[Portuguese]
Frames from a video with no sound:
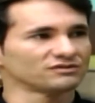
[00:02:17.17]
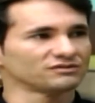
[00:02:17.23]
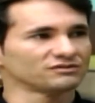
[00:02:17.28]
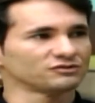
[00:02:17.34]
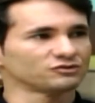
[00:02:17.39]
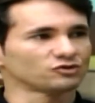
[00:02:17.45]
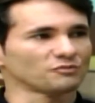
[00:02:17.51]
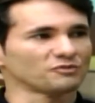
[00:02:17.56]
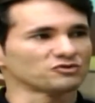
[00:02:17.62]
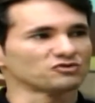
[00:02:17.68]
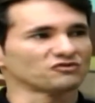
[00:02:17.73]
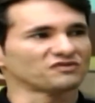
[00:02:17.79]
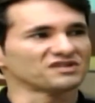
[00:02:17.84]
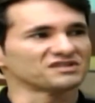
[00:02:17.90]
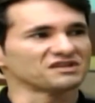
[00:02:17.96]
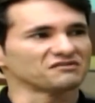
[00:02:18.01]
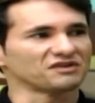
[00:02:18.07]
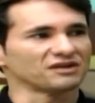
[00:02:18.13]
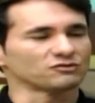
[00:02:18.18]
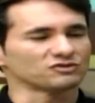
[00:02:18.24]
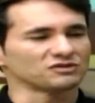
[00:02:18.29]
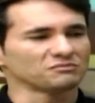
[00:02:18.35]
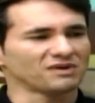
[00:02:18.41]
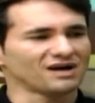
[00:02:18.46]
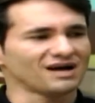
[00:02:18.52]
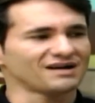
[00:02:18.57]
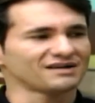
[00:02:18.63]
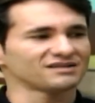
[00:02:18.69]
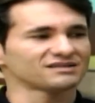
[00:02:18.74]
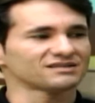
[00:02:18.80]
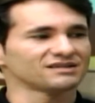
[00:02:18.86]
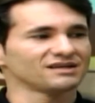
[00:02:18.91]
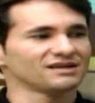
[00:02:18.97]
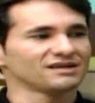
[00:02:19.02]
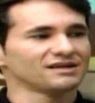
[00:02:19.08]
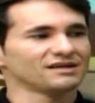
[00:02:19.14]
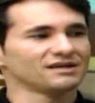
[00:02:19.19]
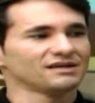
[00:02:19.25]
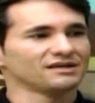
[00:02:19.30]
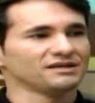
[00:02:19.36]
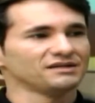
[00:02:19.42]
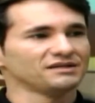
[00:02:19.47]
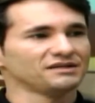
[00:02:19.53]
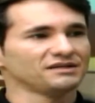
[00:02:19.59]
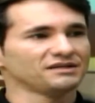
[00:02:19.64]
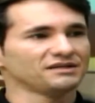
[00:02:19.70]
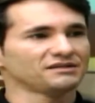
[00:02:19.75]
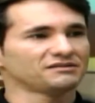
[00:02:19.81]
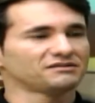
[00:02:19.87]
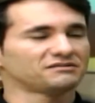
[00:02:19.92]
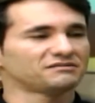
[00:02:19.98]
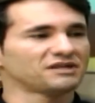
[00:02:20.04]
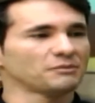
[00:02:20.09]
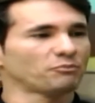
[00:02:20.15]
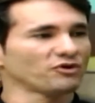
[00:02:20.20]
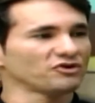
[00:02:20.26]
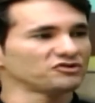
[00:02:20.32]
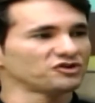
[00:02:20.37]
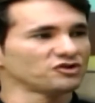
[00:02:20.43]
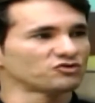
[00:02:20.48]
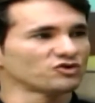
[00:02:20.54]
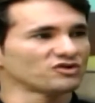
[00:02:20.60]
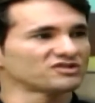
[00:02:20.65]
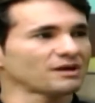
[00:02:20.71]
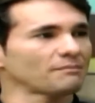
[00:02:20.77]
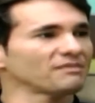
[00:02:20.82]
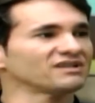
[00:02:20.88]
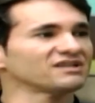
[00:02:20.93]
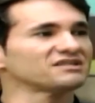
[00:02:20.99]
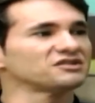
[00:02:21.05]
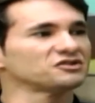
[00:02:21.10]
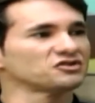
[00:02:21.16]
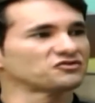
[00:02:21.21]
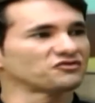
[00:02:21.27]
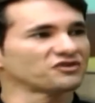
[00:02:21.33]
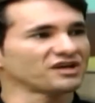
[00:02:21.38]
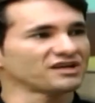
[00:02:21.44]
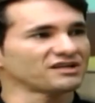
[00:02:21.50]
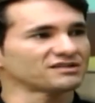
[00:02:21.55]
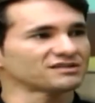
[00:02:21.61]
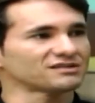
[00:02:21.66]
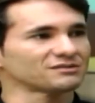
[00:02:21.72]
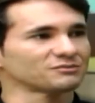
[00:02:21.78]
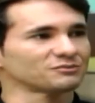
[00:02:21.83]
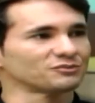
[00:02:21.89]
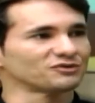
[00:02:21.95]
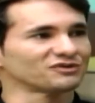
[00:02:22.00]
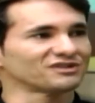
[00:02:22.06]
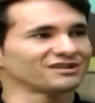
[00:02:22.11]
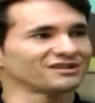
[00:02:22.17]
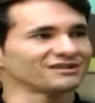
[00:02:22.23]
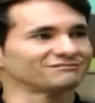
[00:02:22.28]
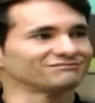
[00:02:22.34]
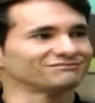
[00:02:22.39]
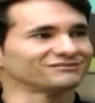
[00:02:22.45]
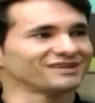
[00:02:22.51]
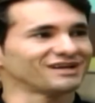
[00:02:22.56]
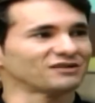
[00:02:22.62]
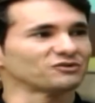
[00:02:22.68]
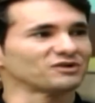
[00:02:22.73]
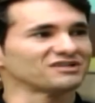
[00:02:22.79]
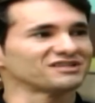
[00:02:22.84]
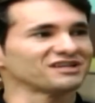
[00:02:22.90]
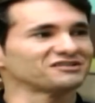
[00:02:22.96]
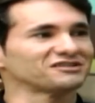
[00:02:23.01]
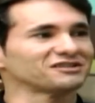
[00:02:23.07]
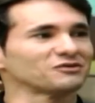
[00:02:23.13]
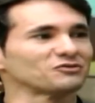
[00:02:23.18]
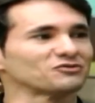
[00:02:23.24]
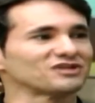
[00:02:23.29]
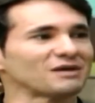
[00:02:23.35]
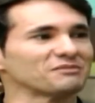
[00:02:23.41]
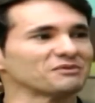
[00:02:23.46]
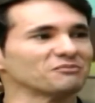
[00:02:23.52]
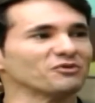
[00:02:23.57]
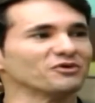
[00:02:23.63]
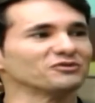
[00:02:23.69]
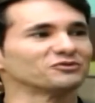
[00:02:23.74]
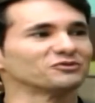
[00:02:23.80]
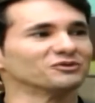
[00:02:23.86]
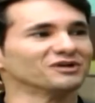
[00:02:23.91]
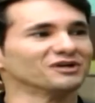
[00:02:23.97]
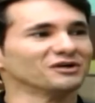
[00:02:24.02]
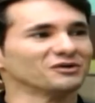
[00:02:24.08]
A gente começou a fazer eventos em bares e depois disso essa banda se desfez, porque né, adolescente ainda não sabe muito